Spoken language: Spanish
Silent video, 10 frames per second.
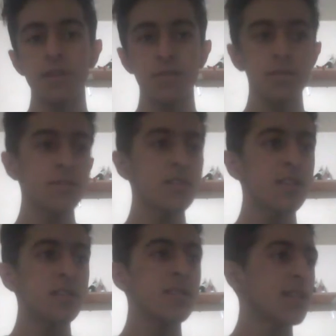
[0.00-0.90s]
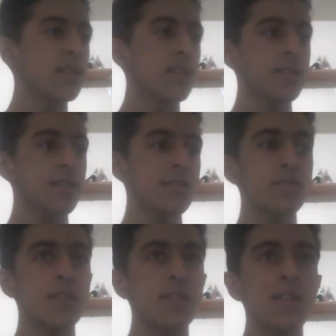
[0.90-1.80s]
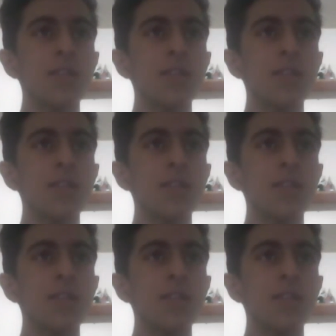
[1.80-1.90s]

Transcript: no creo que haya sido tan él,